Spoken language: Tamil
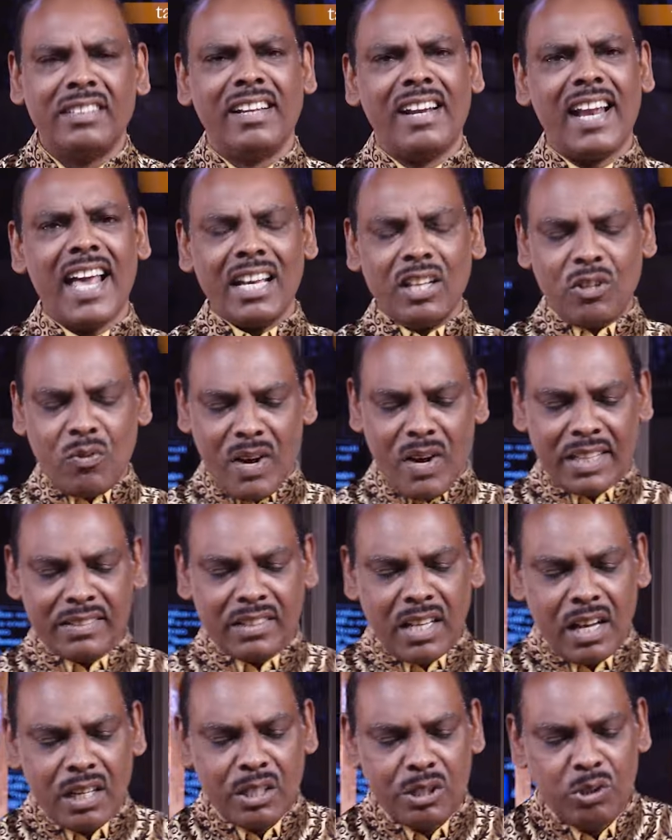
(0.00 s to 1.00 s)
த லைக் வைஸ்
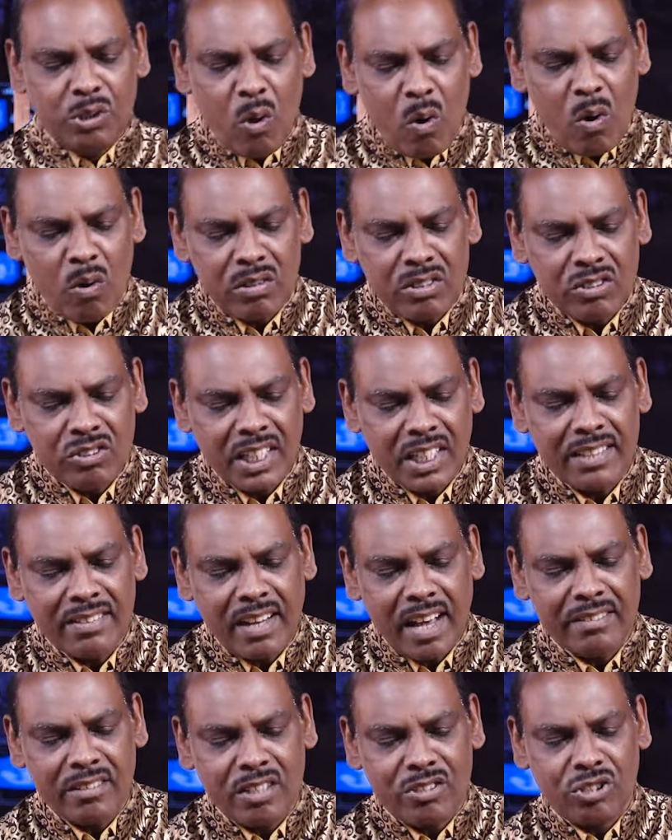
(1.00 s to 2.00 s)
டோன்ட் சிட்
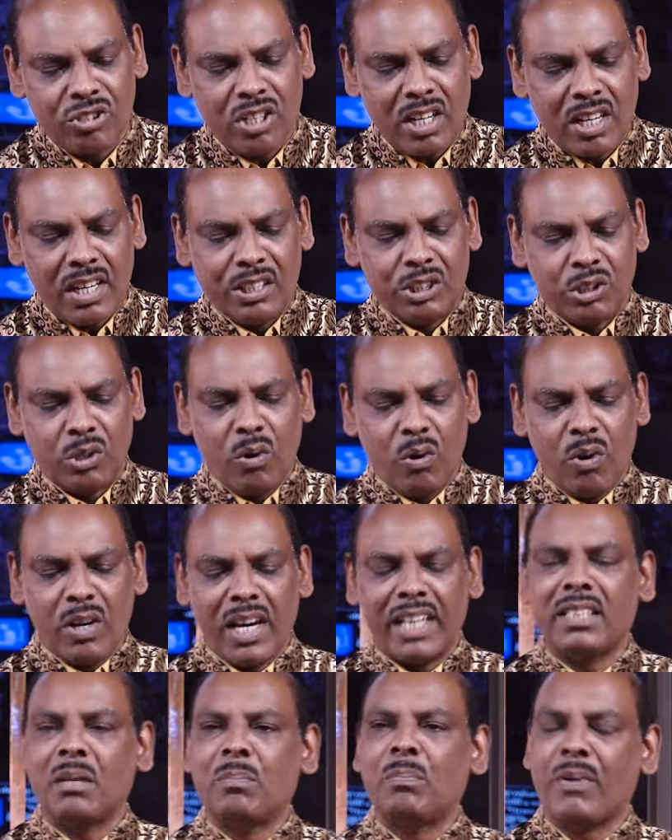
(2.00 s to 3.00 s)
அட் த சர்ச் ஓர்
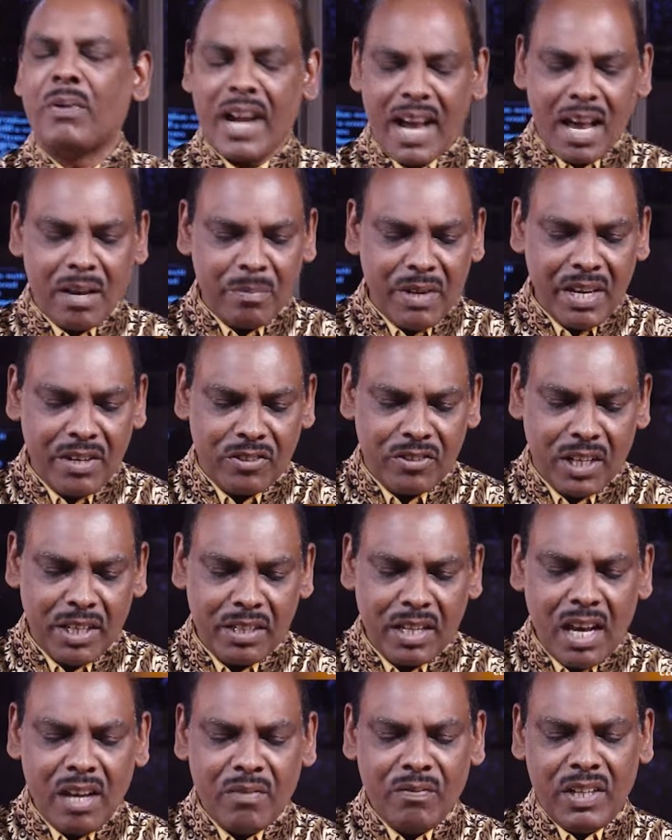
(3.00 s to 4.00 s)
அட் த ப்ரே மீட்டிங்
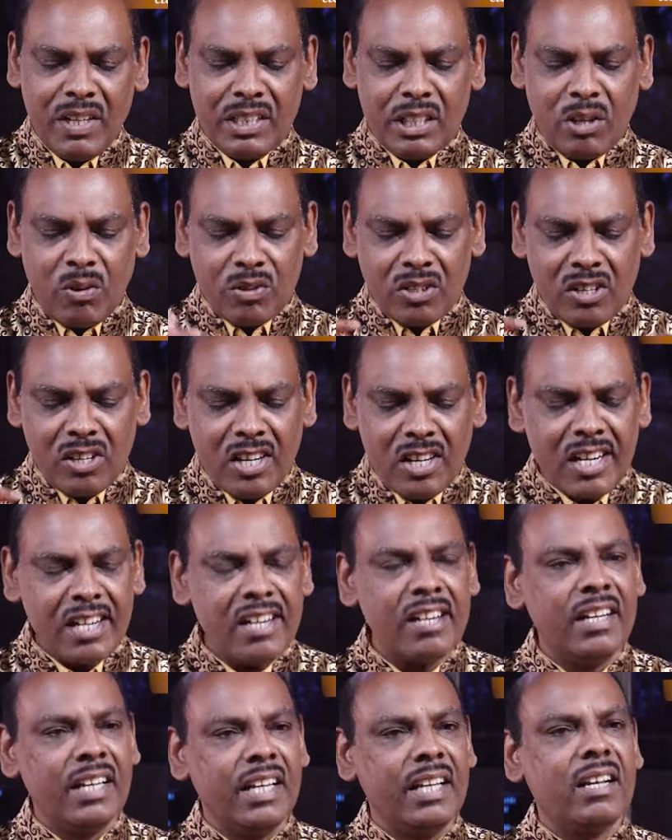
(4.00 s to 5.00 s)
வித்தவுட்
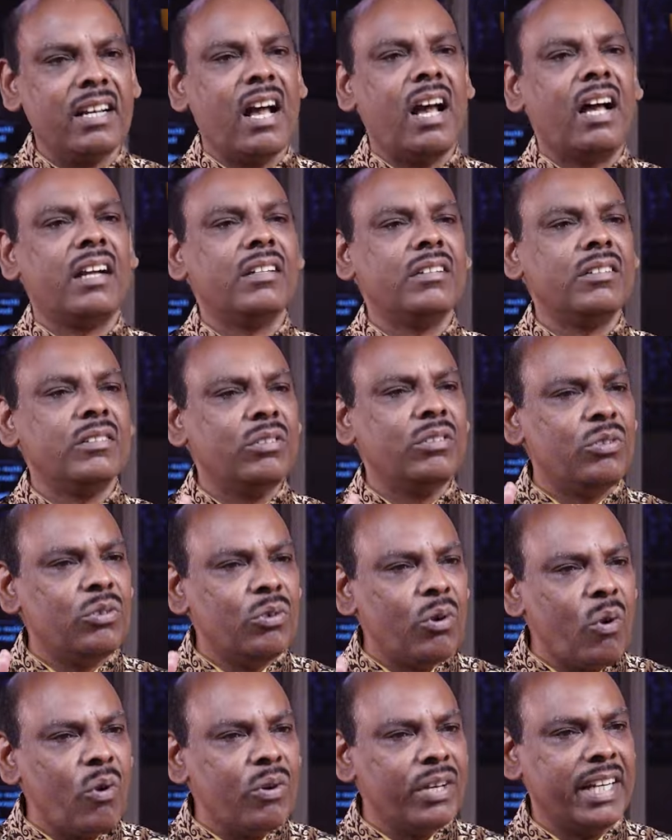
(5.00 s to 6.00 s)
லேர்னிங் அண்ட்
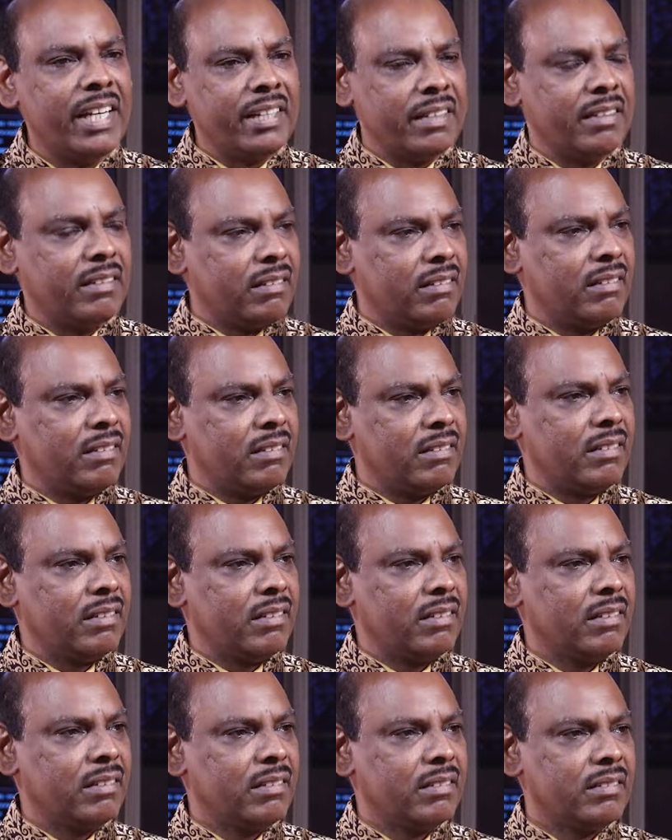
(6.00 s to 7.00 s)
க்ரோயிங்
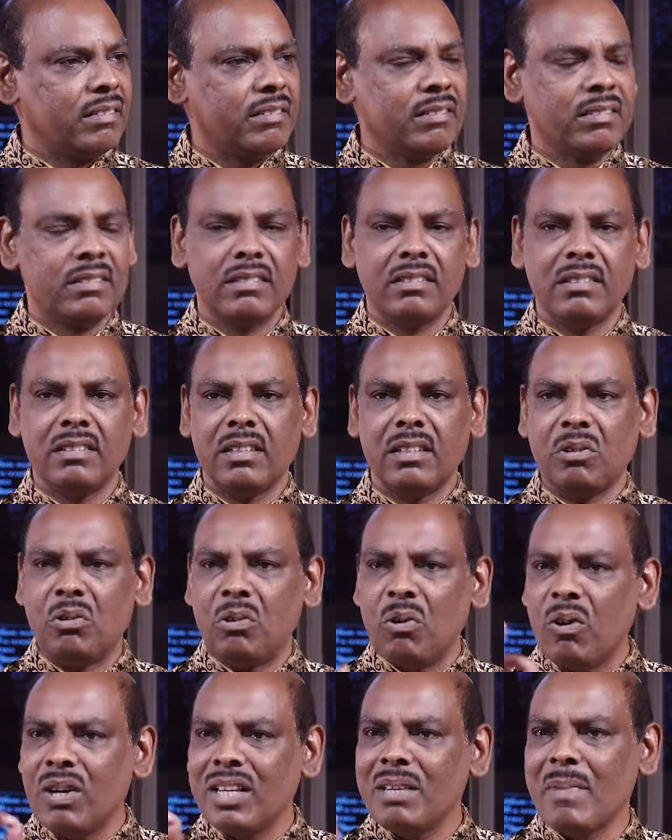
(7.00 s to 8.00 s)
த
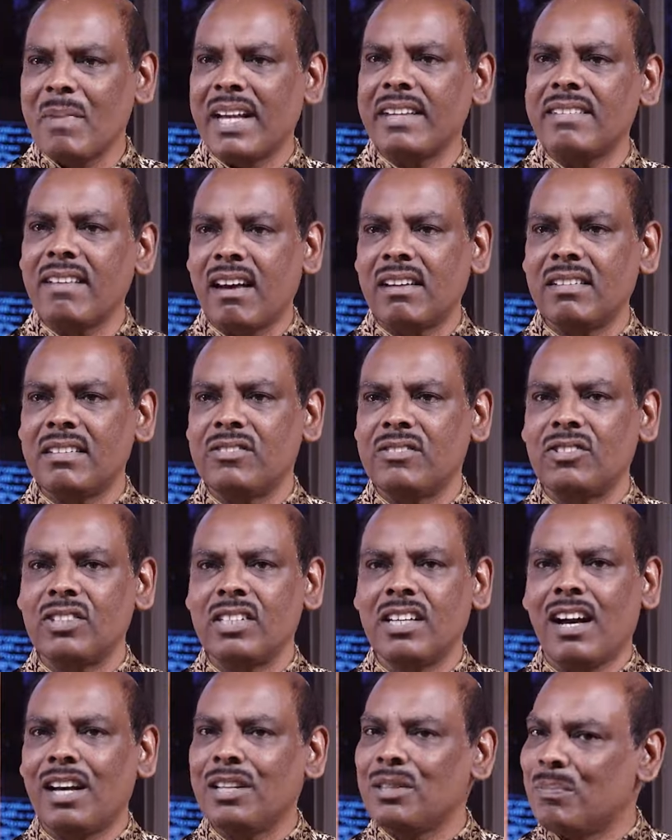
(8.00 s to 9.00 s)
க்ரோயிங் மென்டாலிட்டி
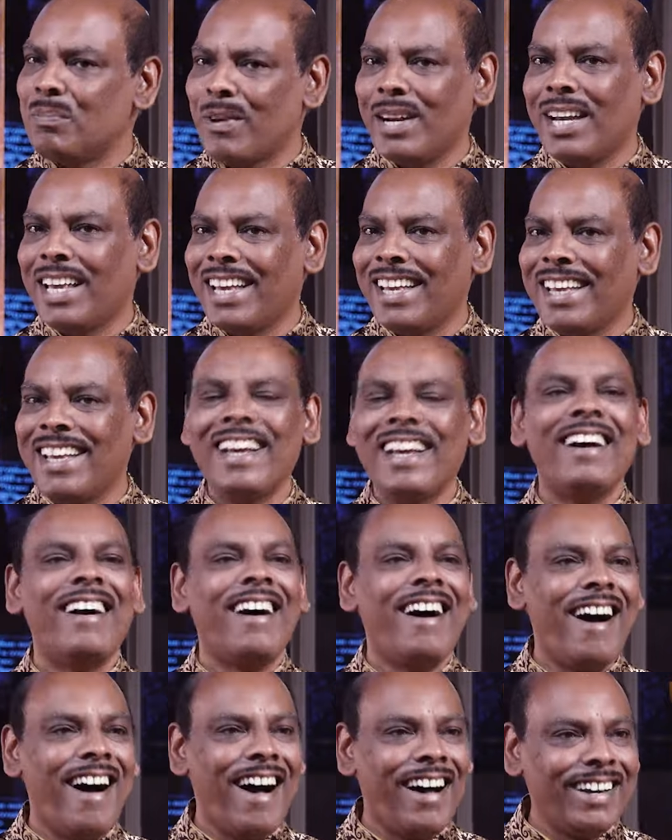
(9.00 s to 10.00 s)
அதுபோல்
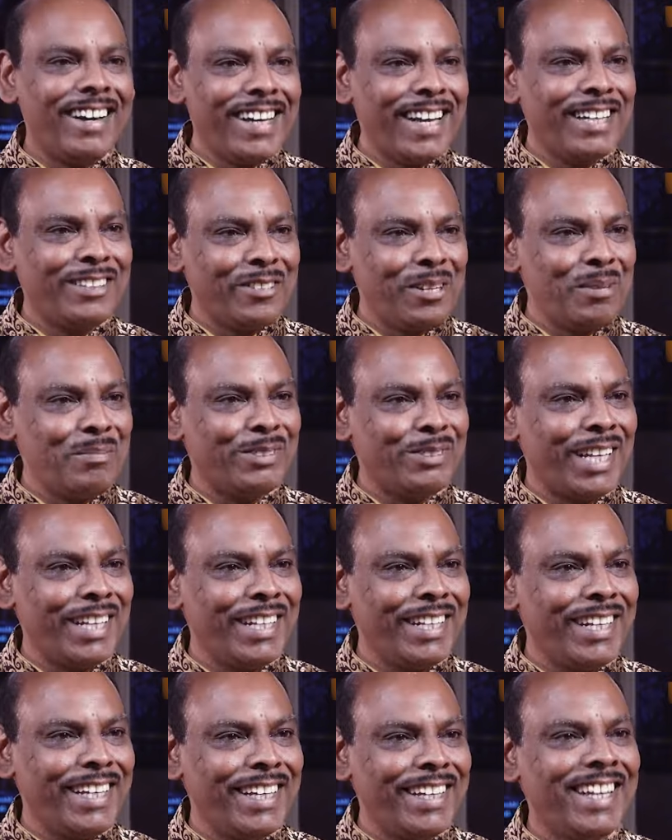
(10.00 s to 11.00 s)
ஆலயத்திலும்
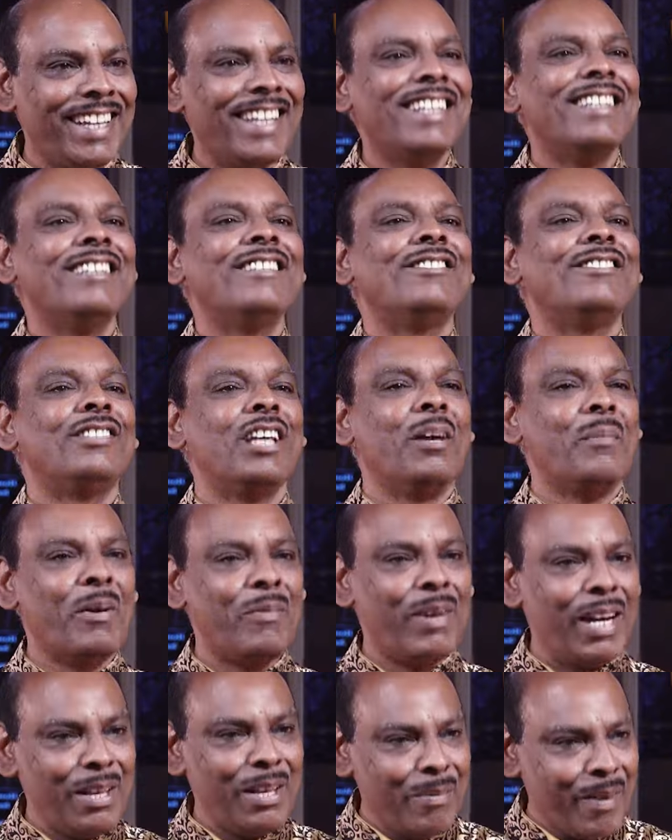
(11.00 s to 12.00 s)
சரி செவ
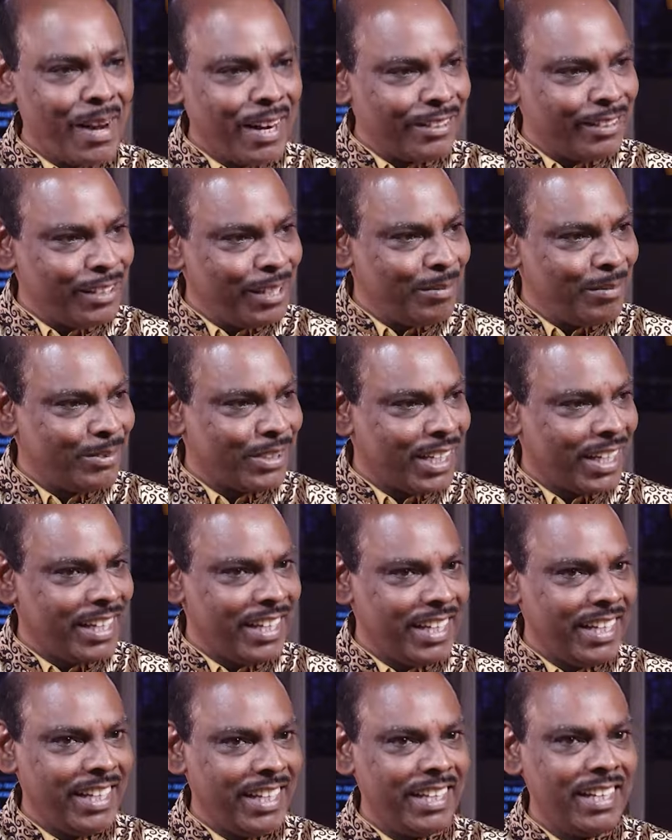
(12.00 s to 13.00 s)
வழிபாட்டிலும்
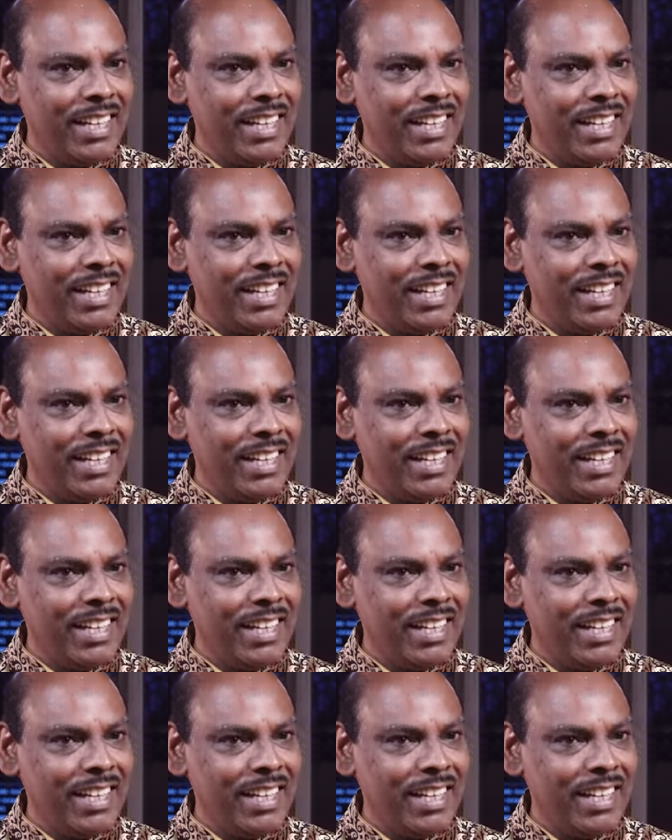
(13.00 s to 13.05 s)
சரி